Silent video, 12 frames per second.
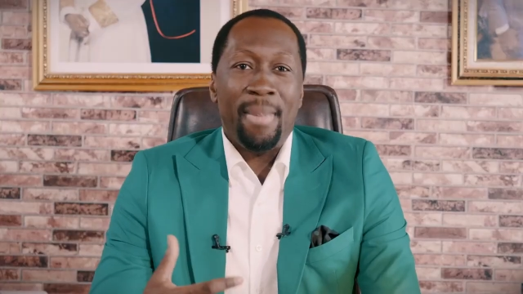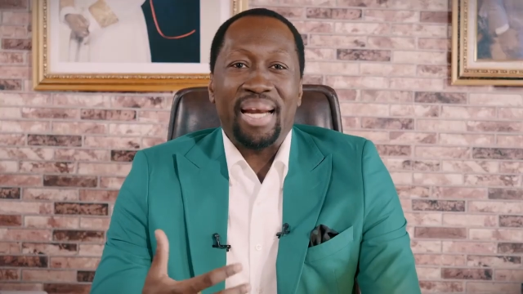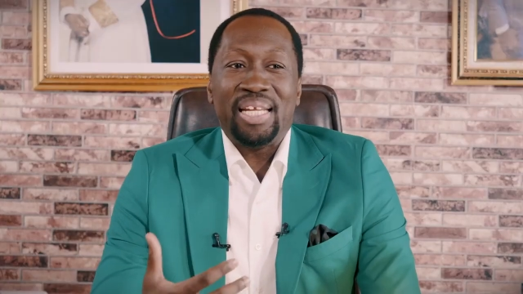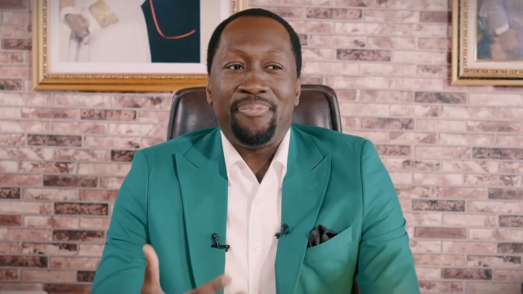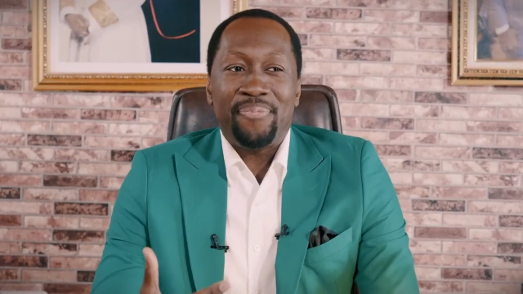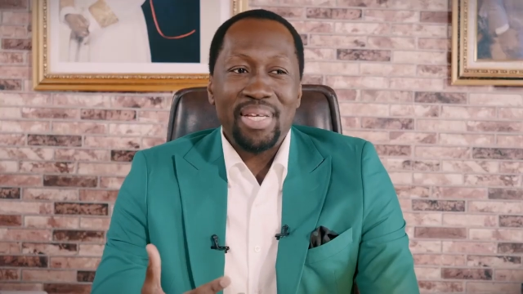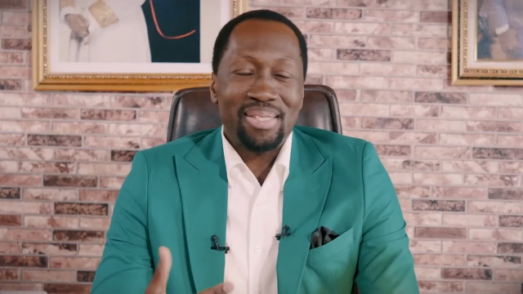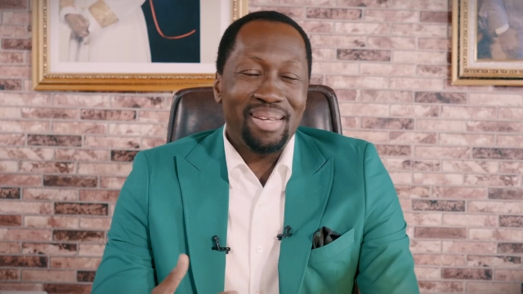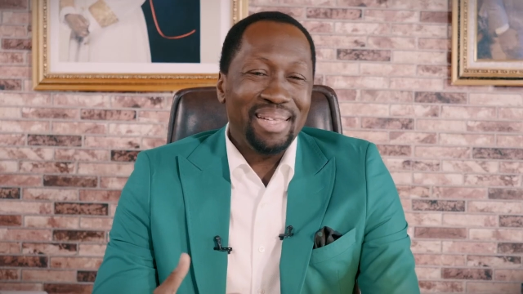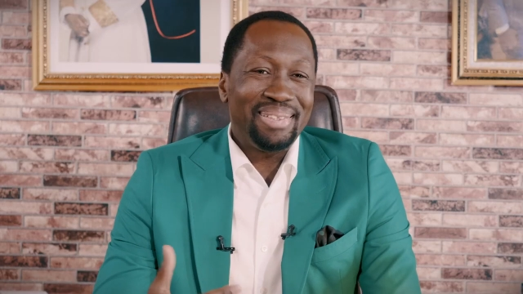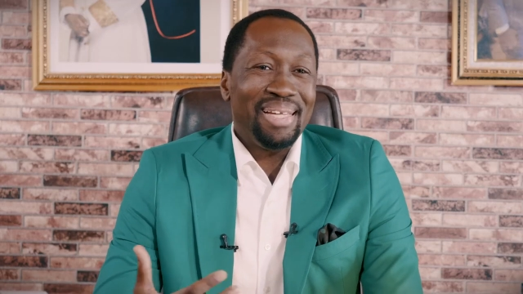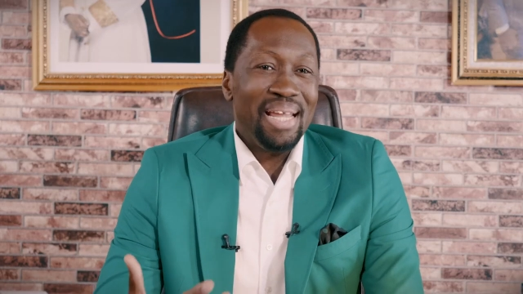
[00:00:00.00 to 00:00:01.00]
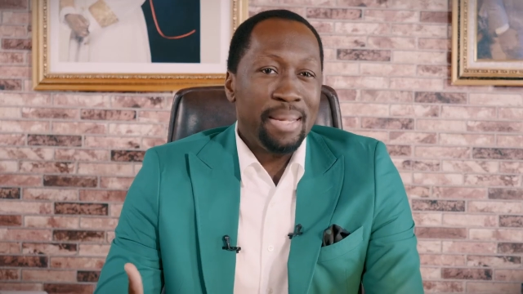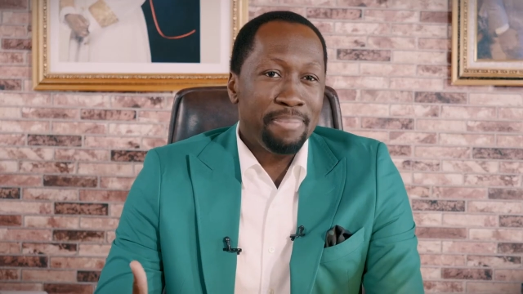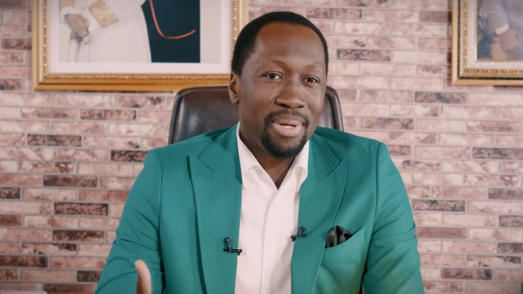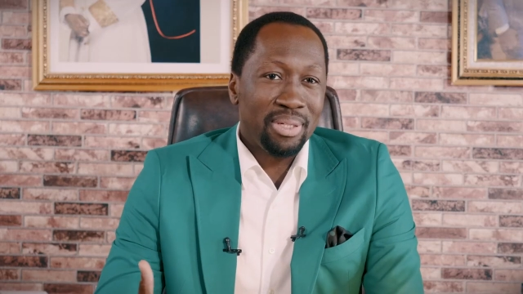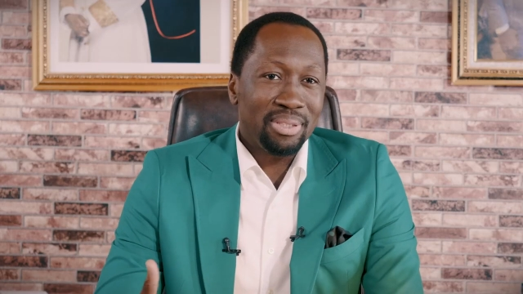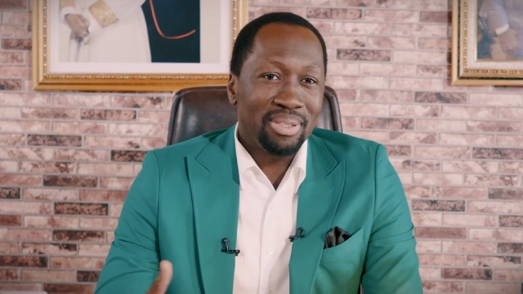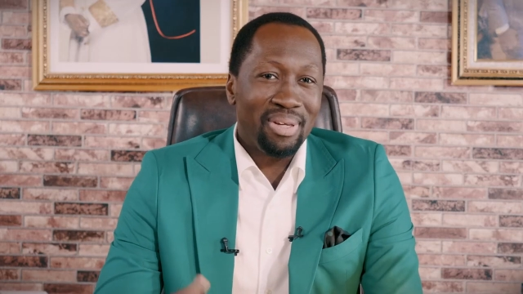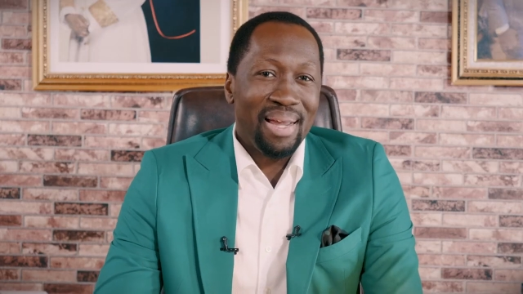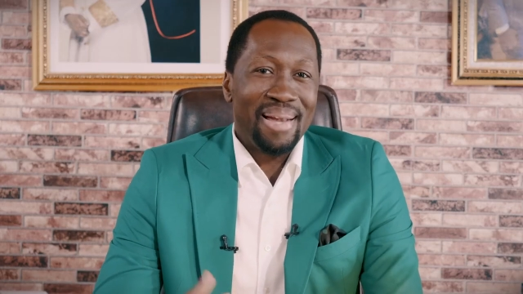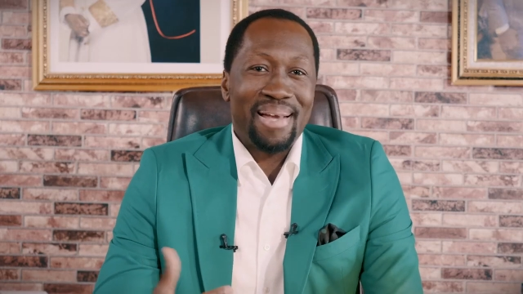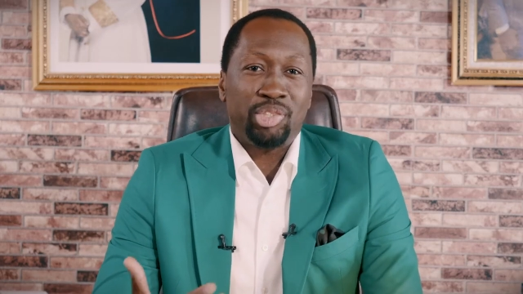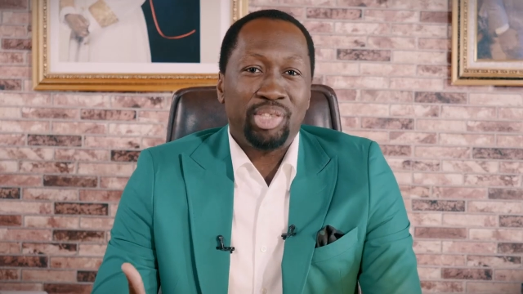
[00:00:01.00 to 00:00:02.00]
manifeste dans les ténèbres, dans
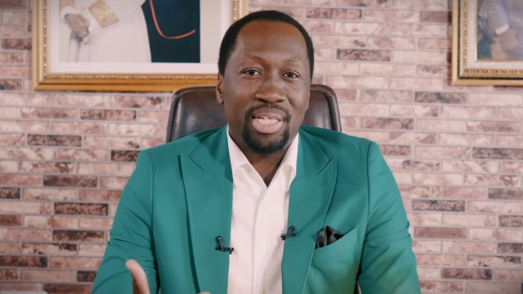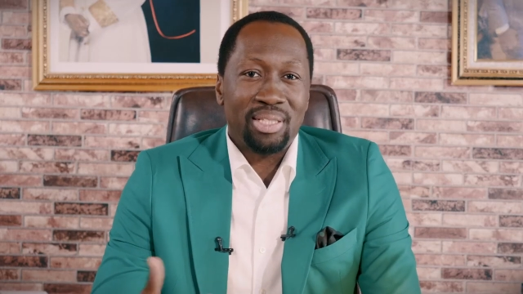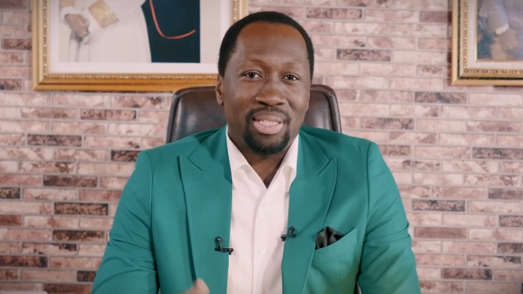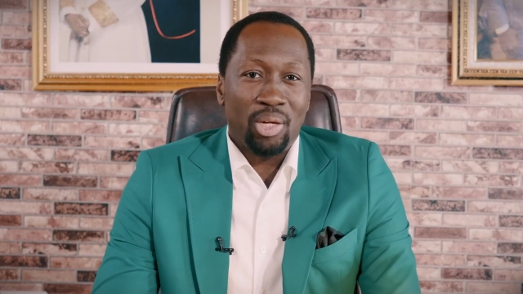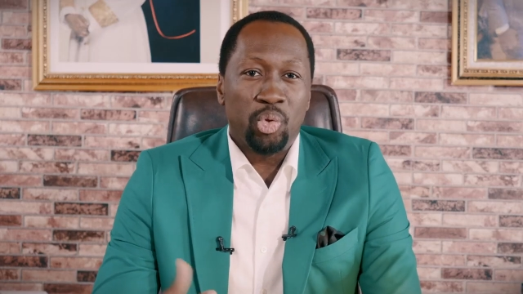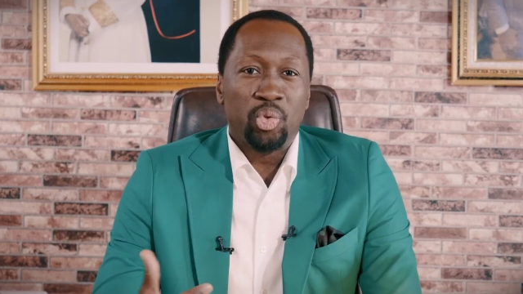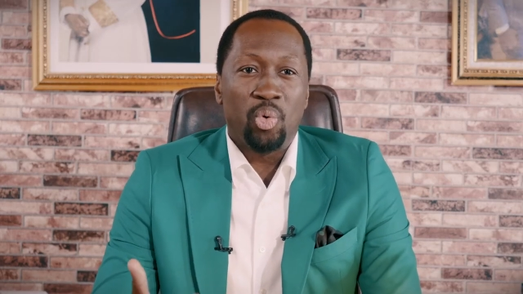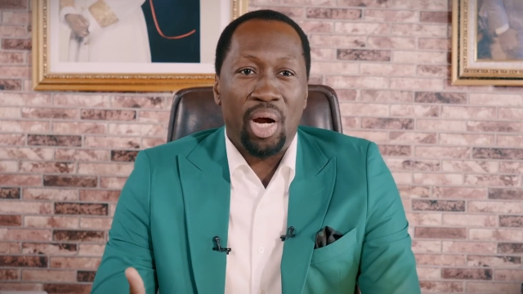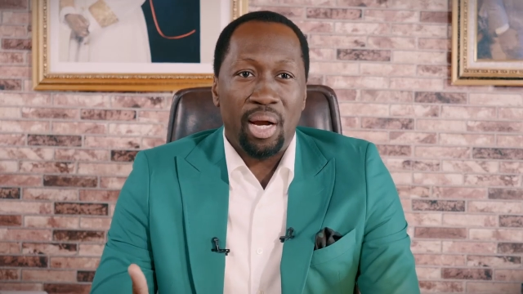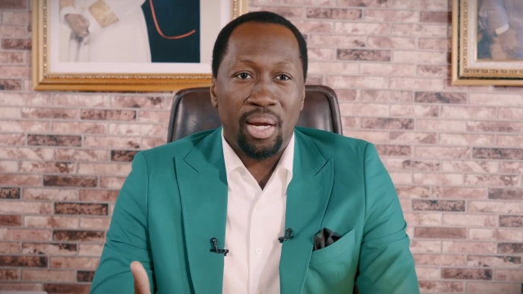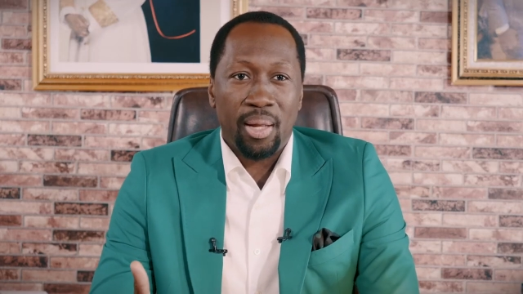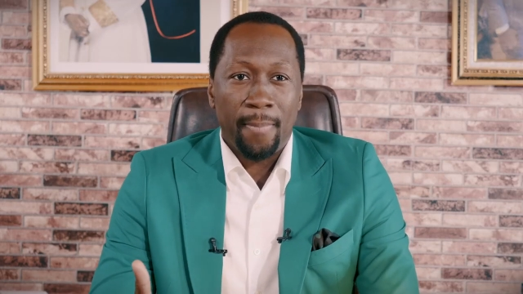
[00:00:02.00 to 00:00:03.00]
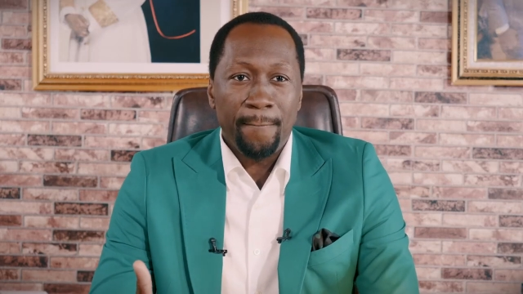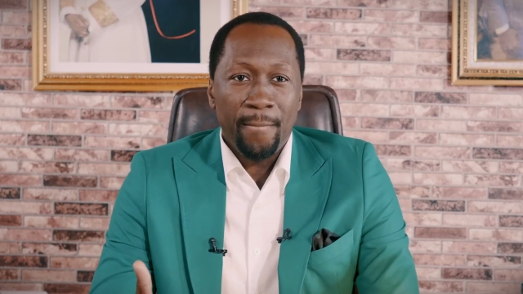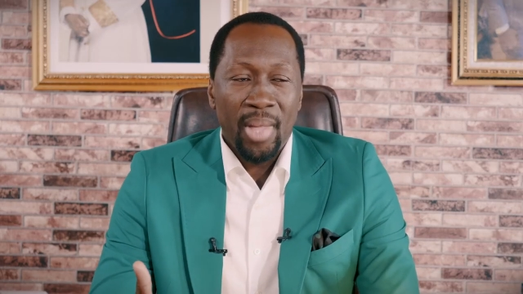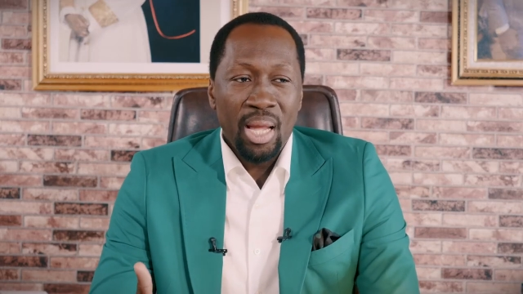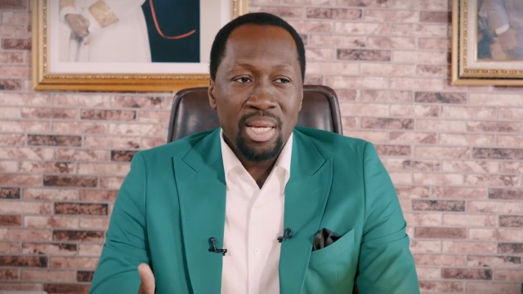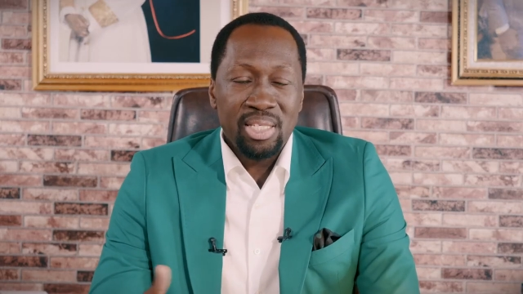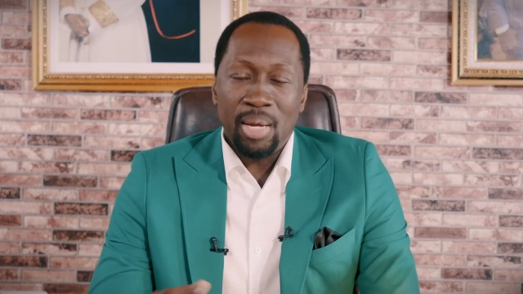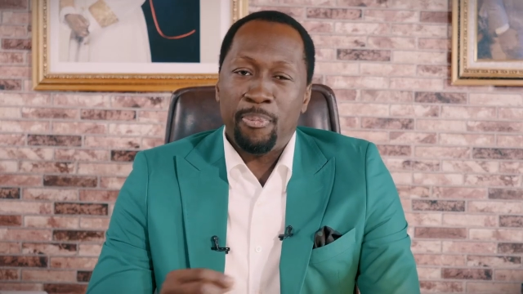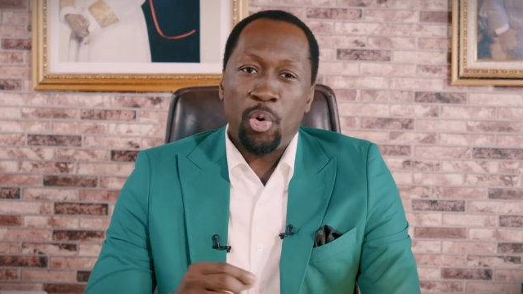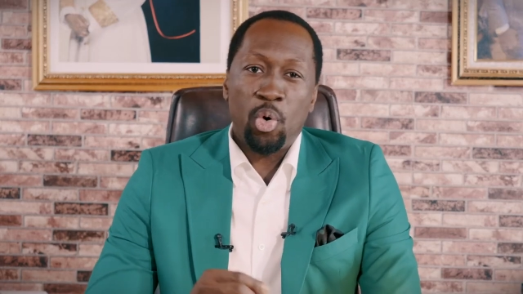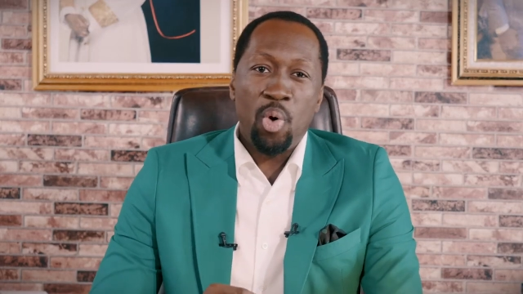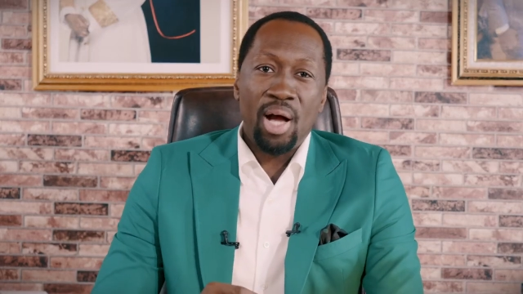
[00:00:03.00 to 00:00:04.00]
la cachette, dans le noir. C'est
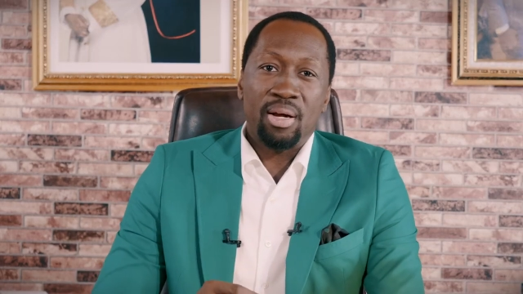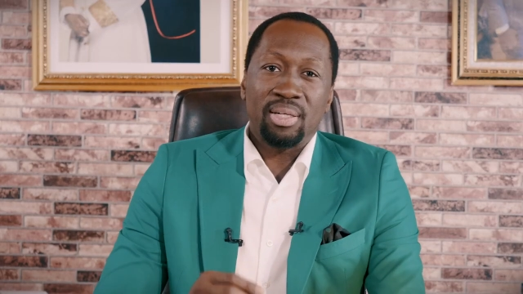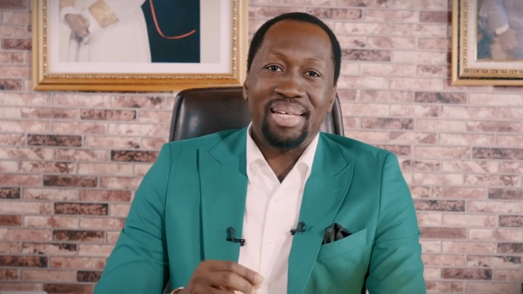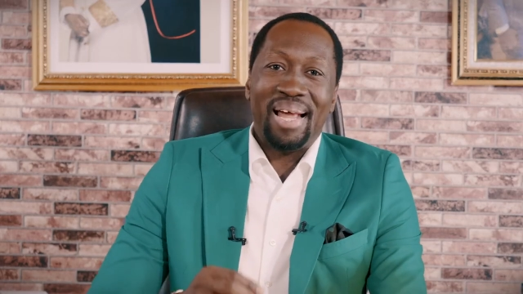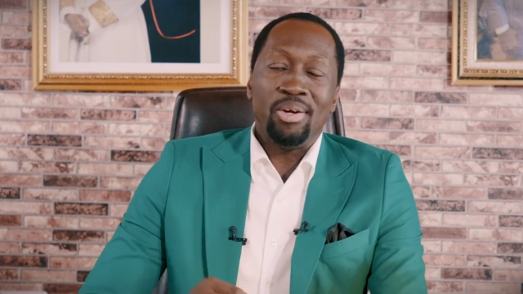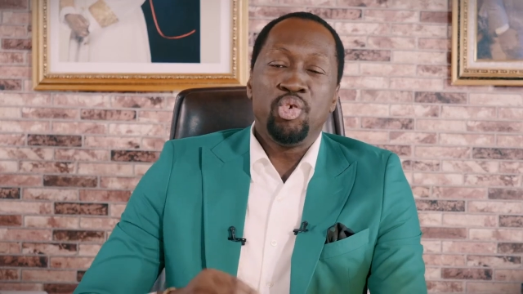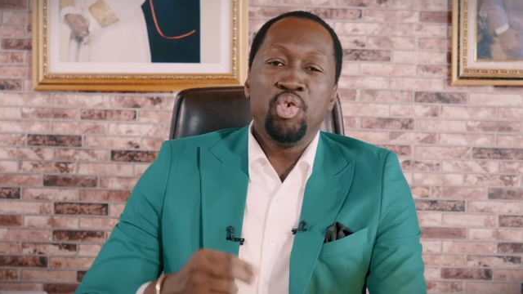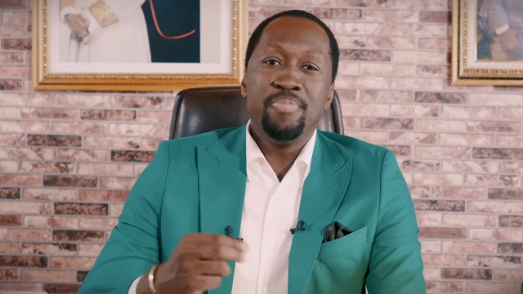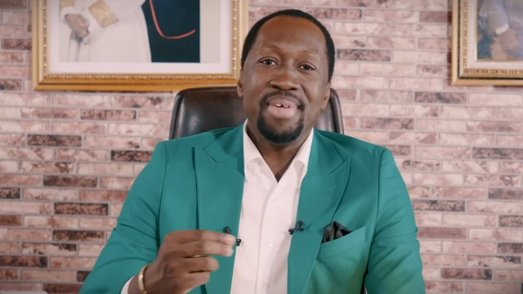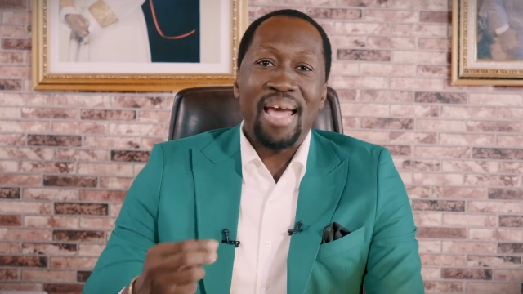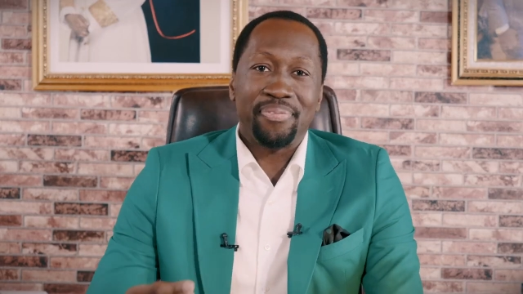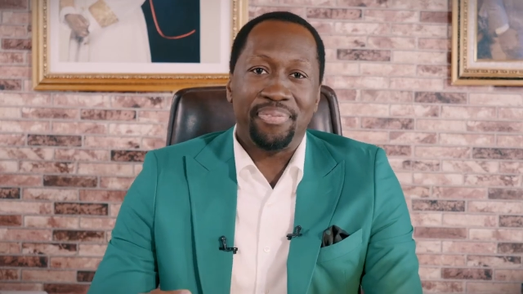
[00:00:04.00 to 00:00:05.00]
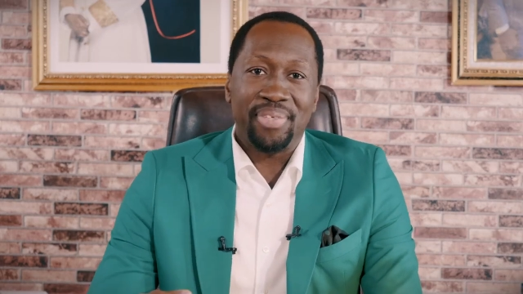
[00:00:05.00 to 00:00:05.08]
pourquoi quand la lumière